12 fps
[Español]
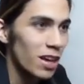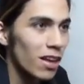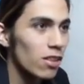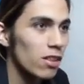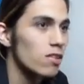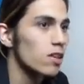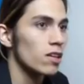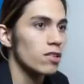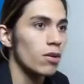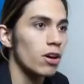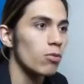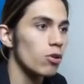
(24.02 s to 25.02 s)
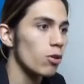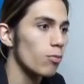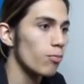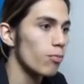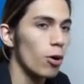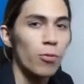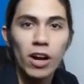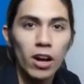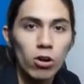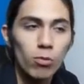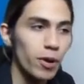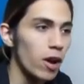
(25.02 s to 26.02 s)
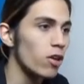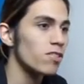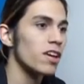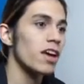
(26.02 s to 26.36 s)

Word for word: O sea, ni siquiera sabía cómo, cómo carajo comprarlo